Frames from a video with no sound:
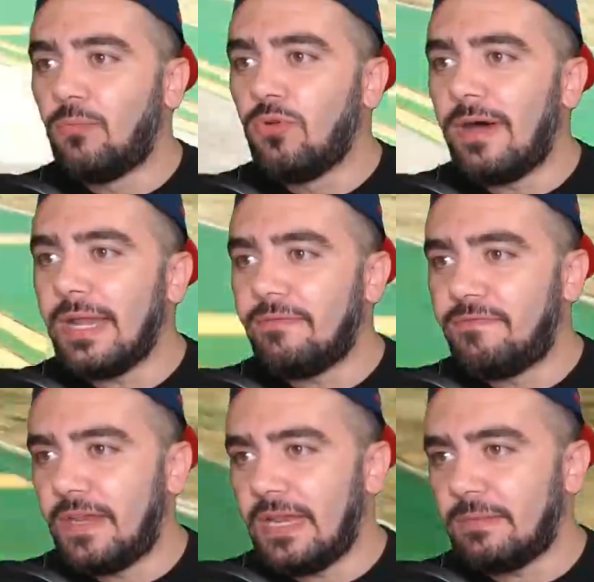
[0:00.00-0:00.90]
ben bunu var ya
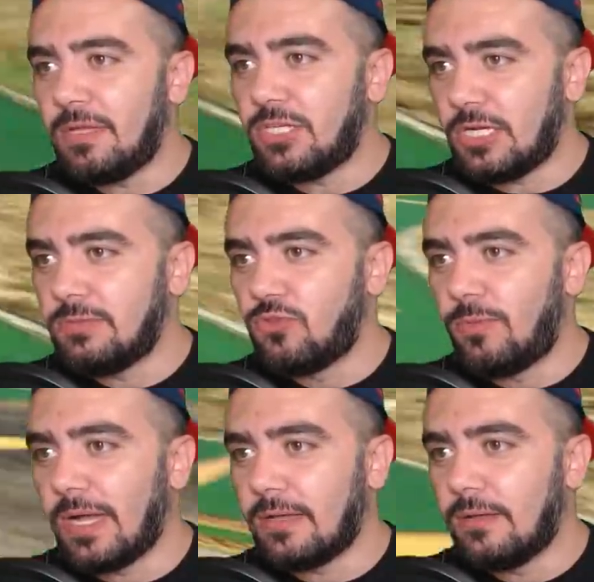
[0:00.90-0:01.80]
fren etmeye çalışayım
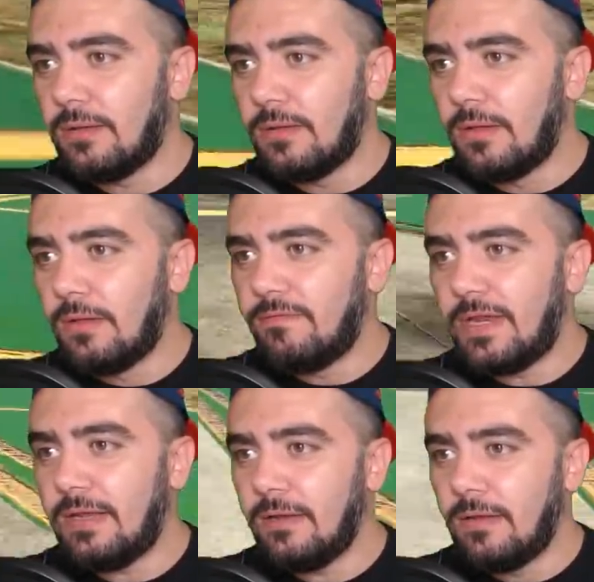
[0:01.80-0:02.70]
dur bak.
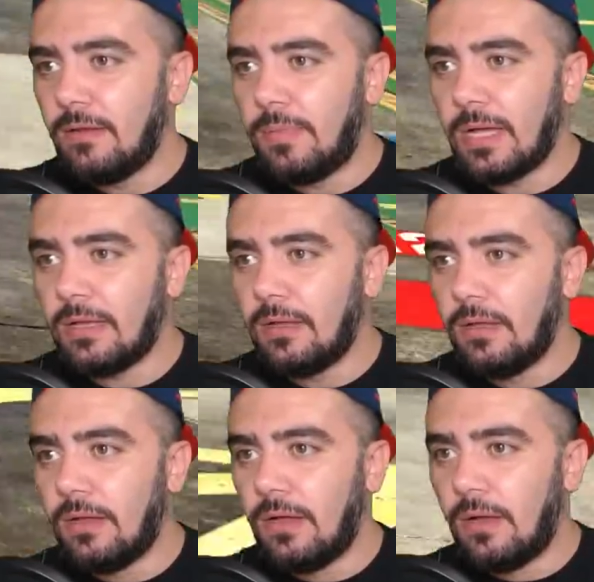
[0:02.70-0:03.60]
Fren bak.
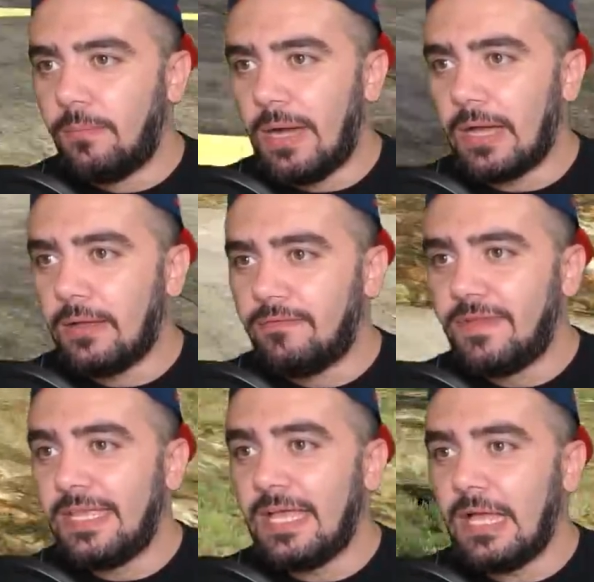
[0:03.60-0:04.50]
Bak
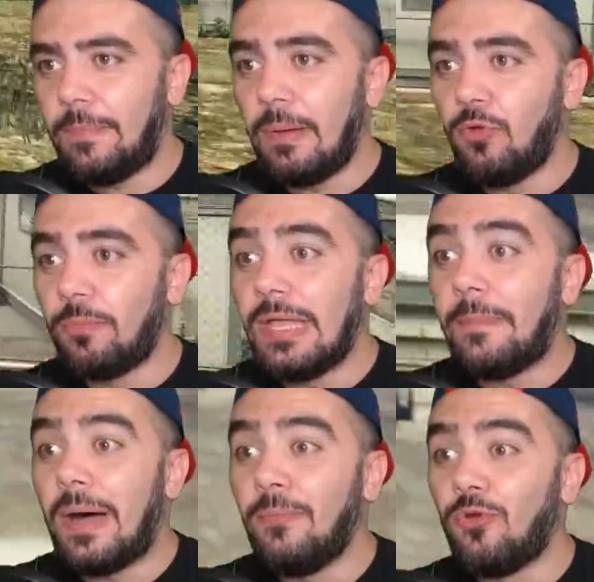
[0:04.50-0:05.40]
yapamıyorum
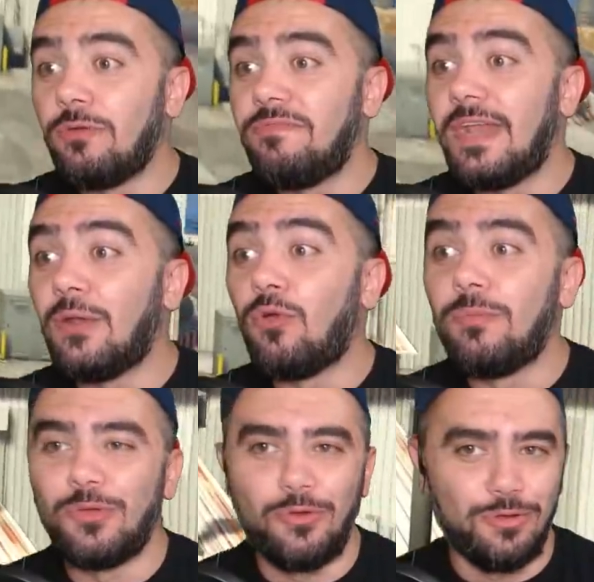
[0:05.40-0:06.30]
yapamıyorum fren
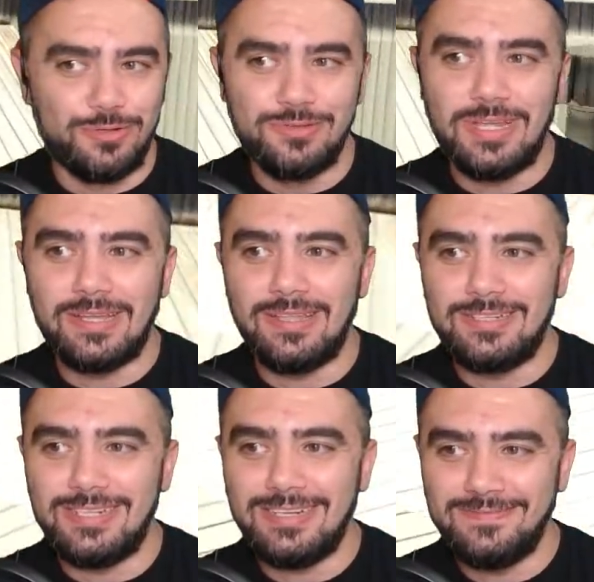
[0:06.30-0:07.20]
olmuyor görüyorsunuz
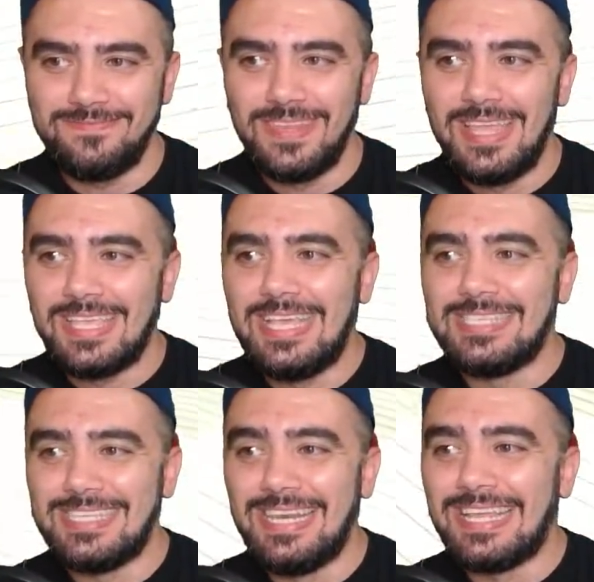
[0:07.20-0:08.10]
arkadaşlar.
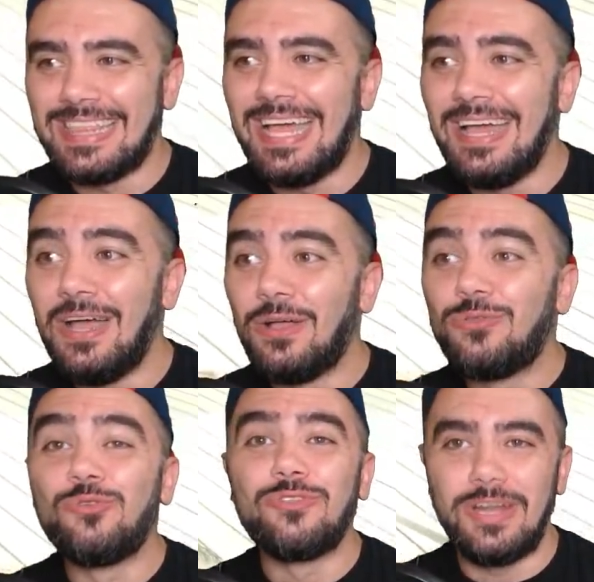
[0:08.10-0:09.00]
Kesinlikle
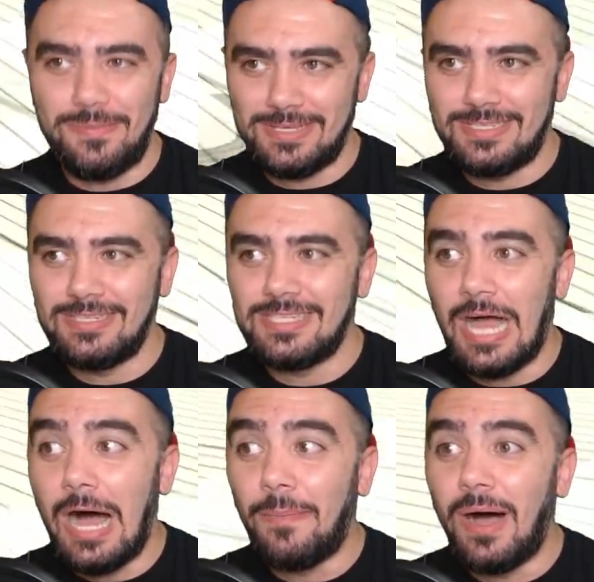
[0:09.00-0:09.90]
durduramazsınız
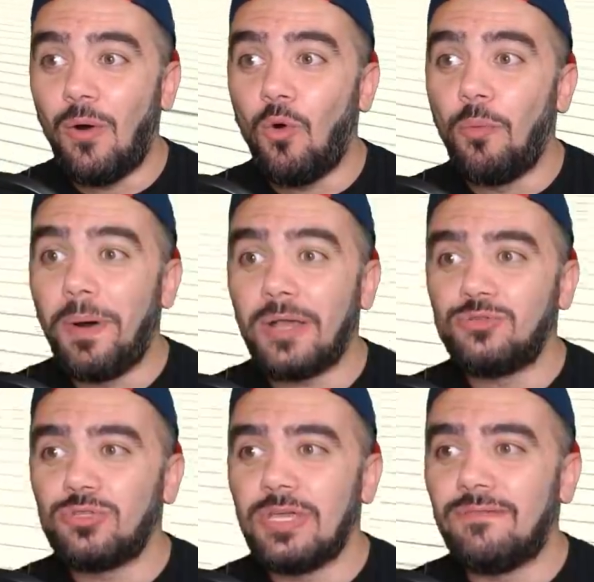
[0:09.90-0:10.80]
ama o
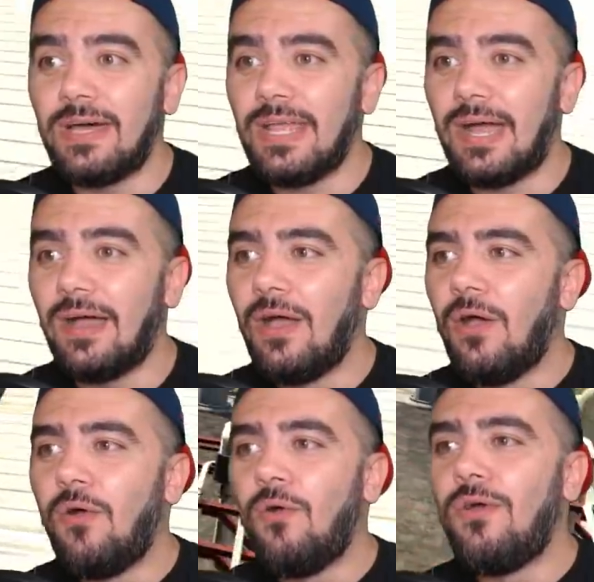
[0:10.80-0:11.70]
paraşütten var ya
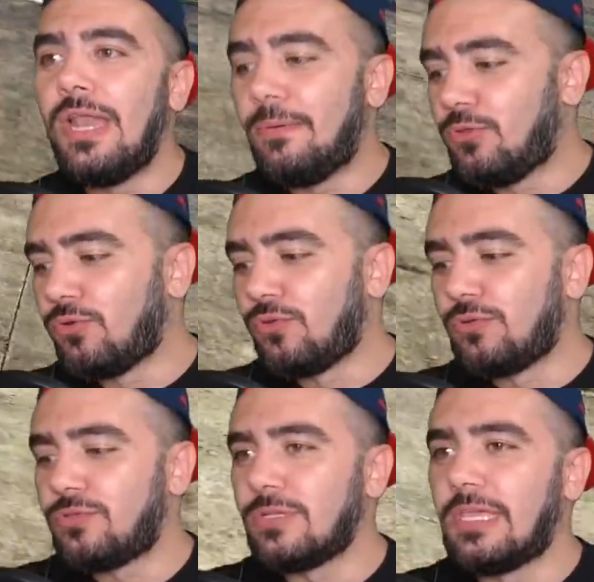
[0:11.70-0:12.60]
öyle bir
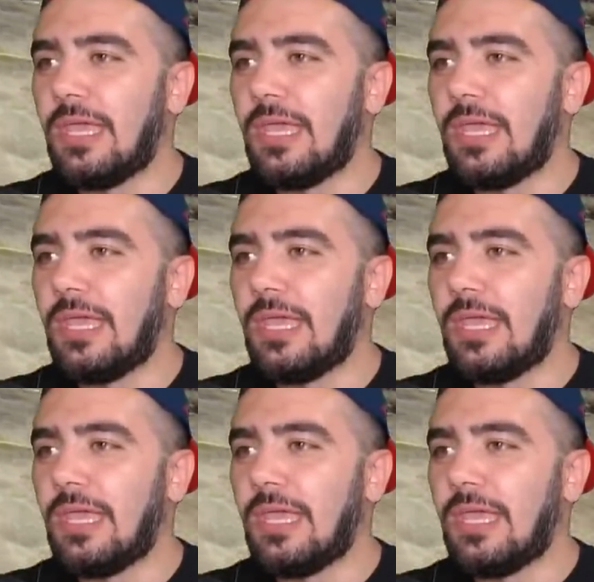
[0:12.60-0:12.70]
durdurursun